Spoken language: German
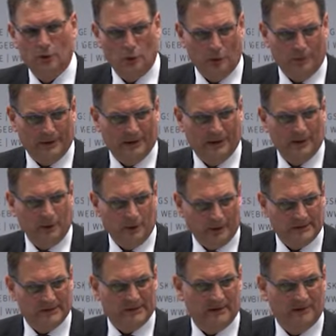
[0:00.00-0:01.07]

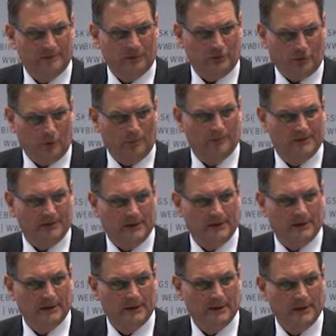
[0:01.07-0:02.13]
Covid-19 verstorben sind.